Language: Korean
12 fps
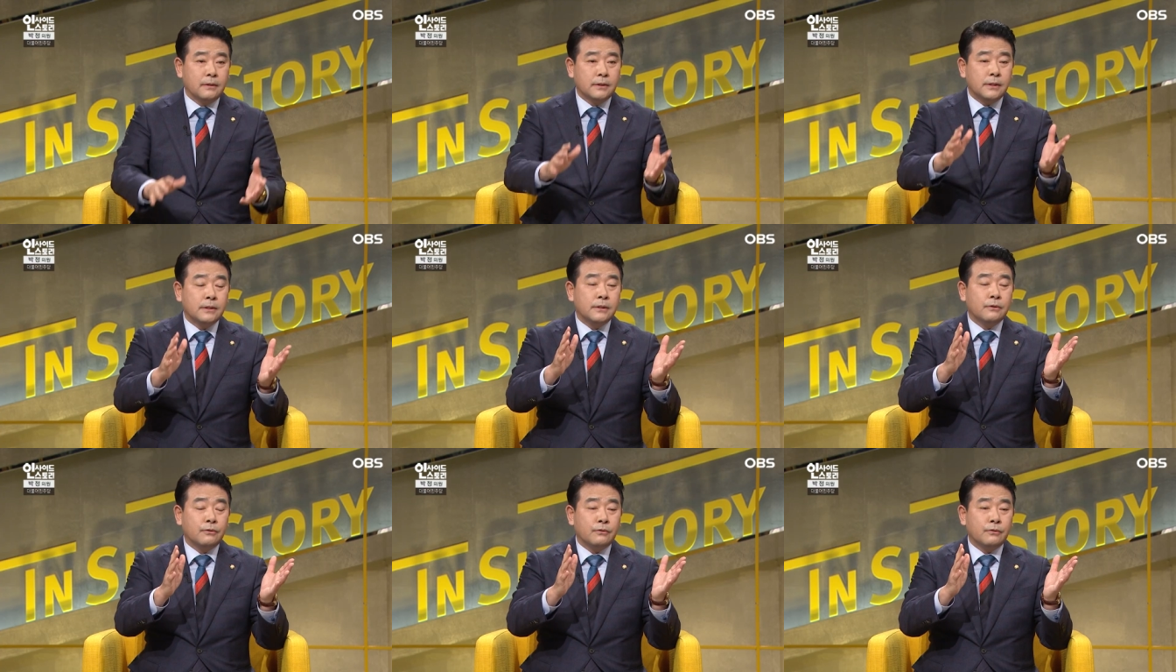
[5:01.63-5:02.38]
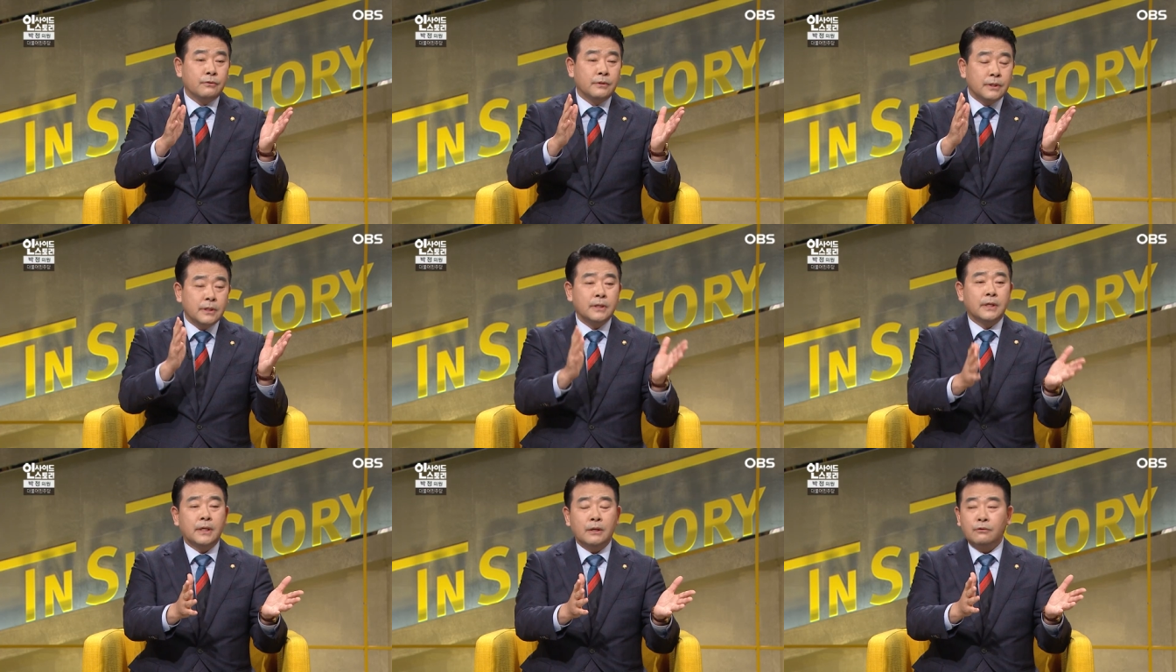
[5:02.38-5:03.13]
실제적으로
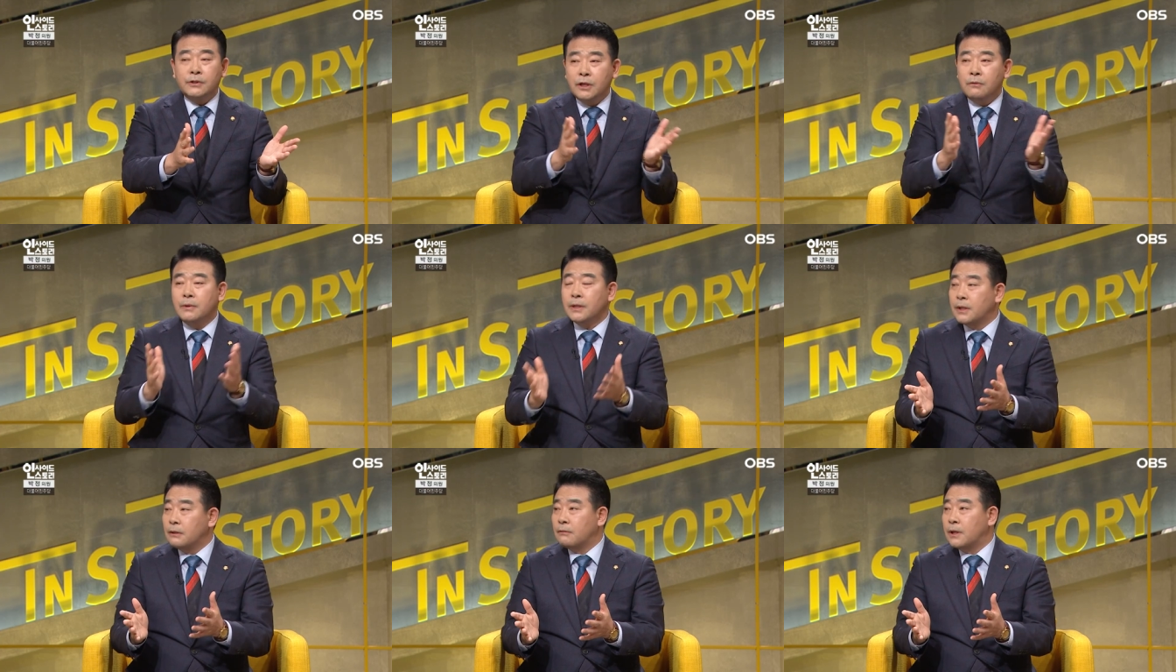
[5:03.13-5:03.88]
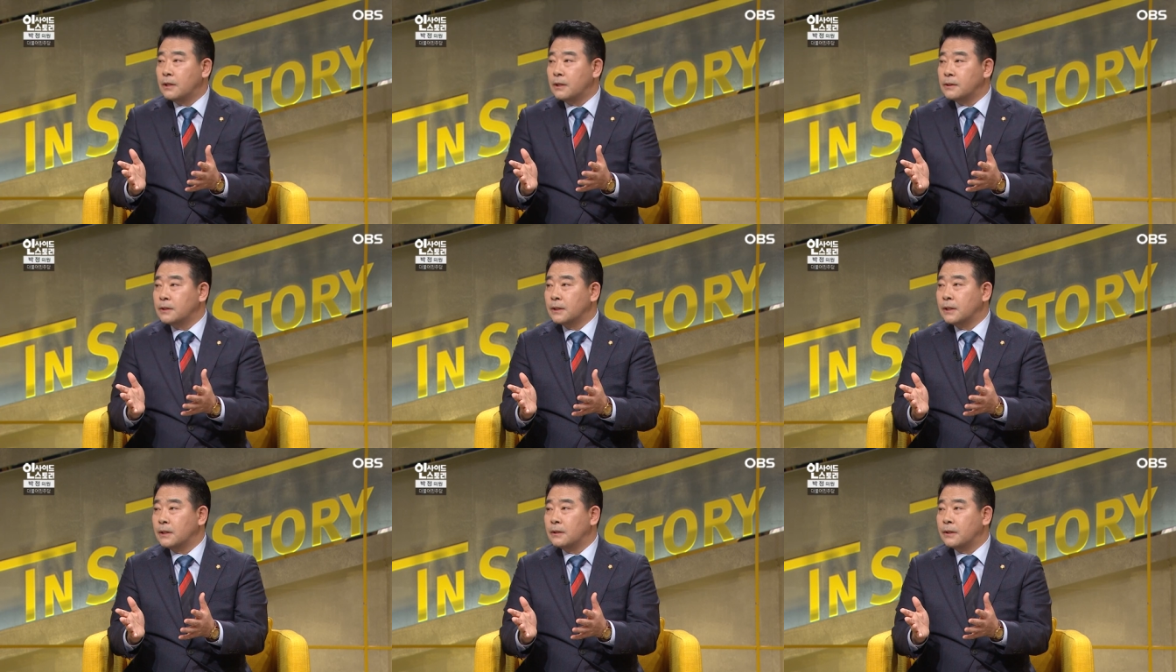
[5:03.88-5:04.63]
느끼게 하고 체험하게 하고 할, 할
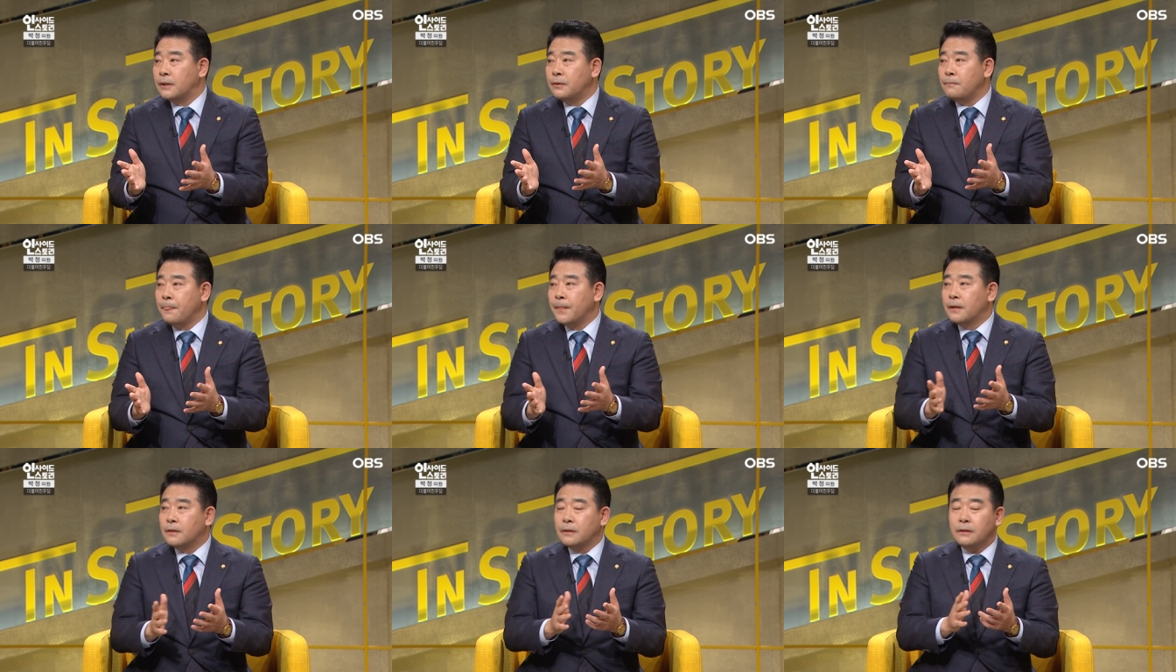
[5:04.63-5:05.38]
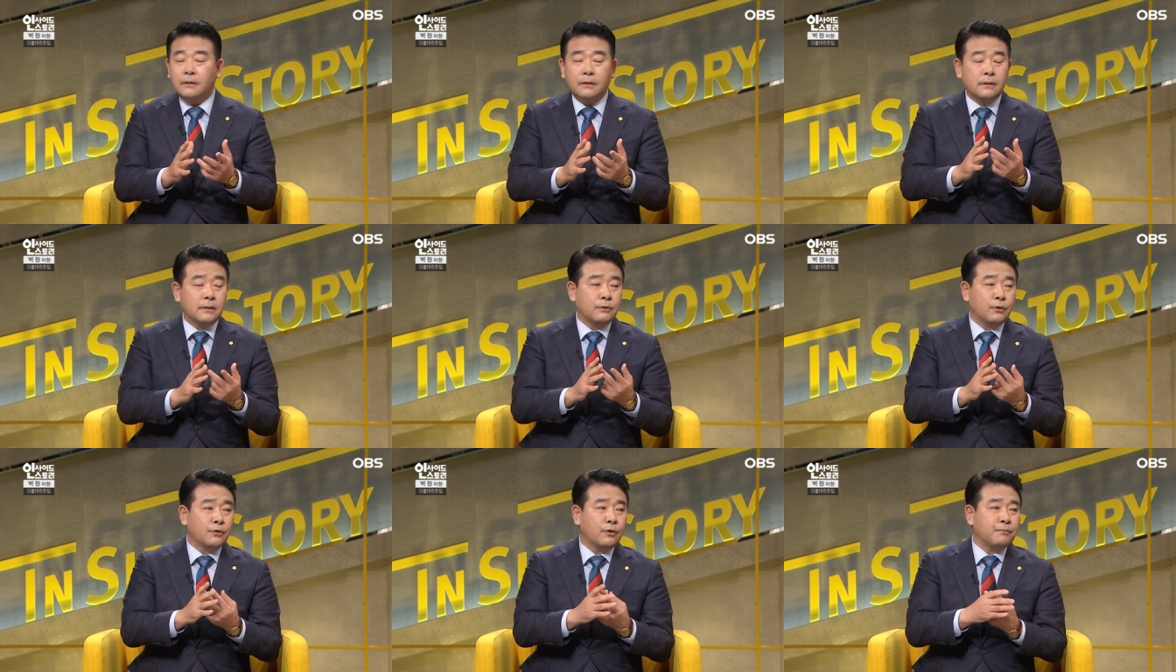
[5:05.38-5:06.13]
생각인데요. 에, 이게
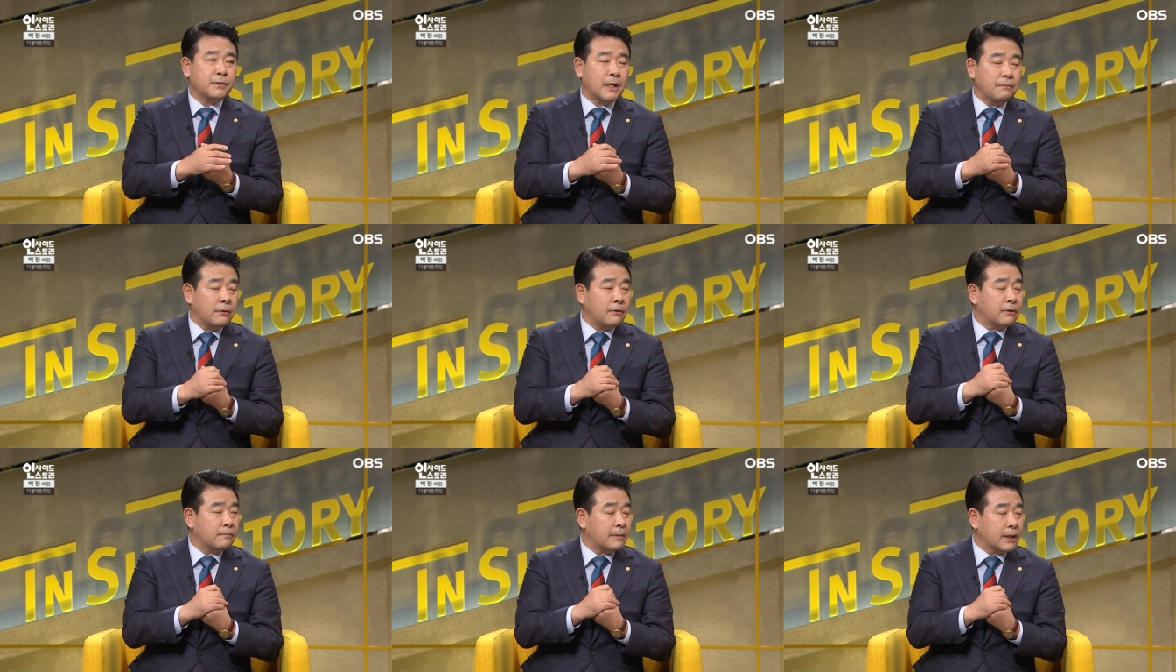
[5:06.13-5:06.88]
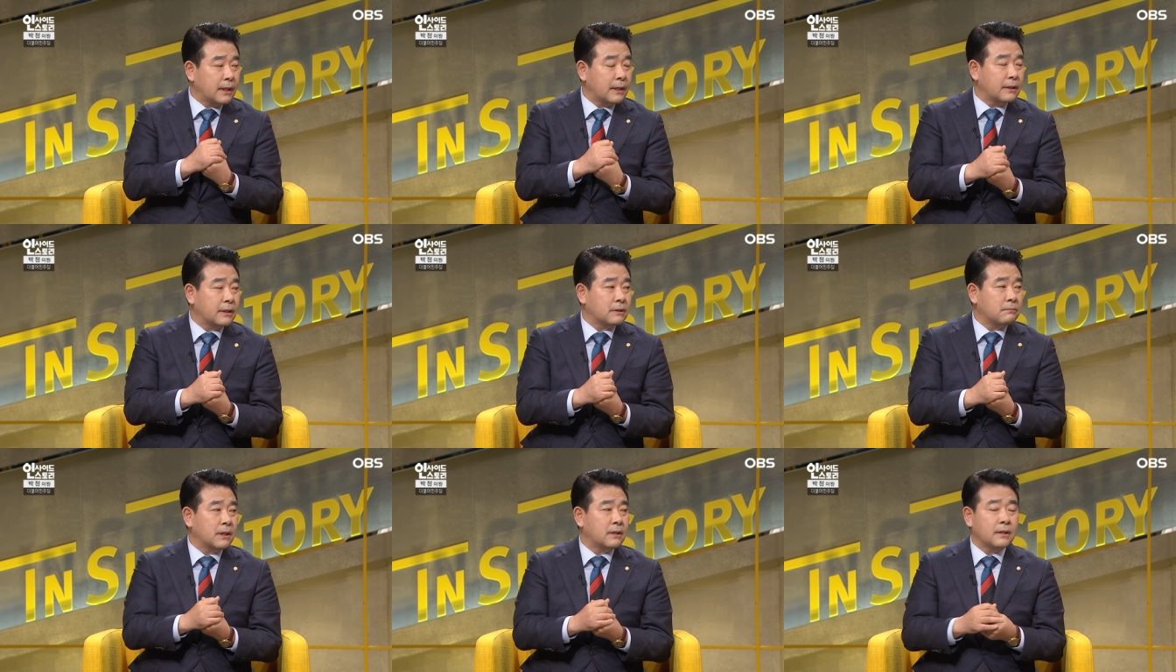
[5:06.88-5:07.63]
용역비 3억밖에 안
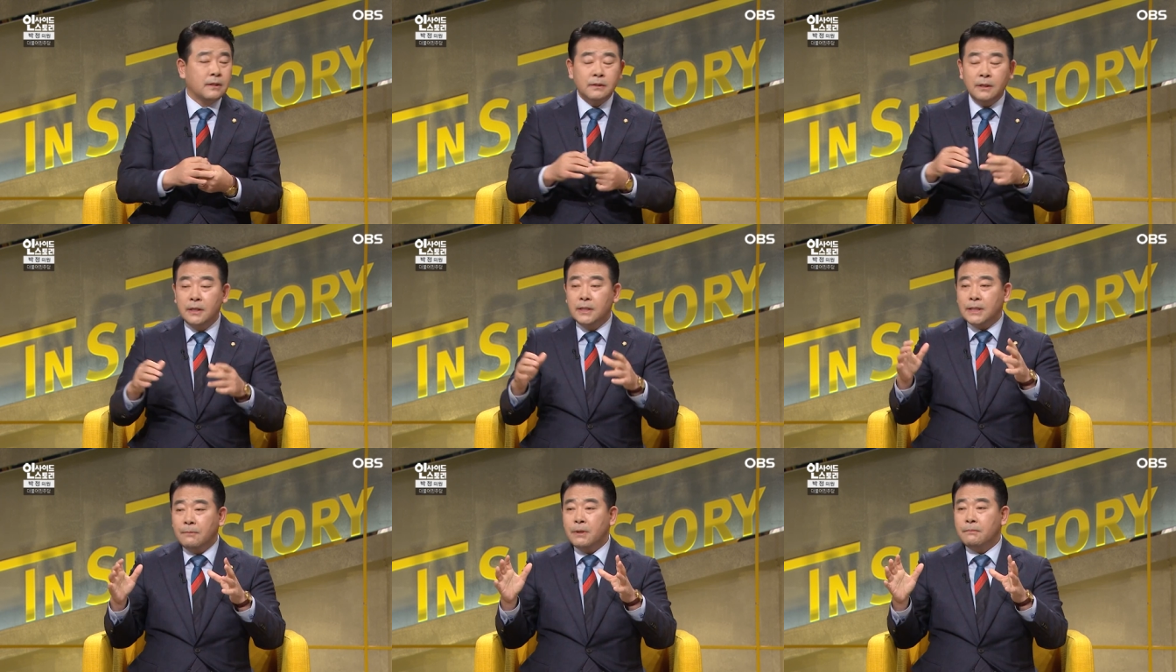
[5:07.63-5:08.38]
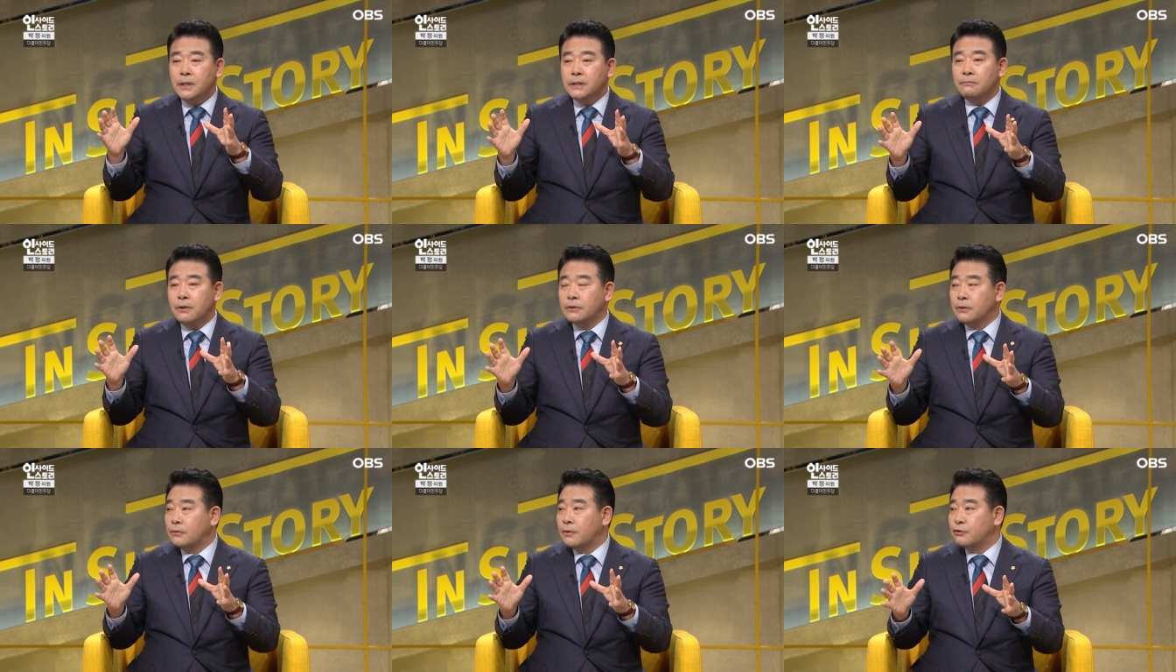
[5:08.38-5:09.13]
되지만 뒤에는 380억
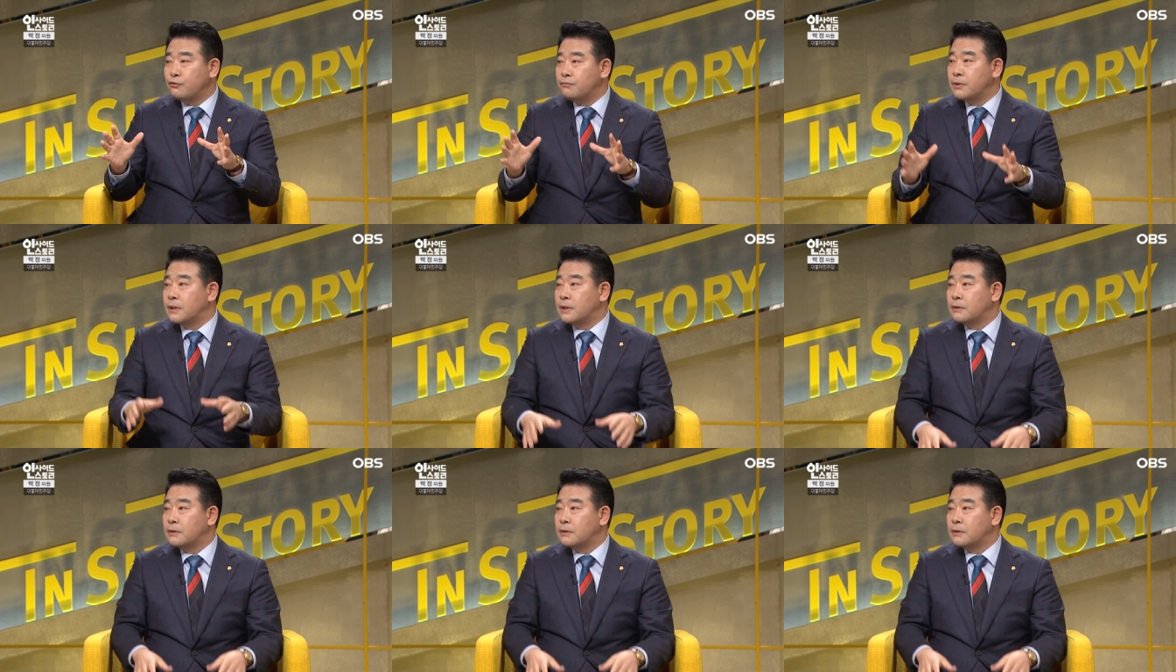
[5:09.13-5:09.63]
정도가 준비돼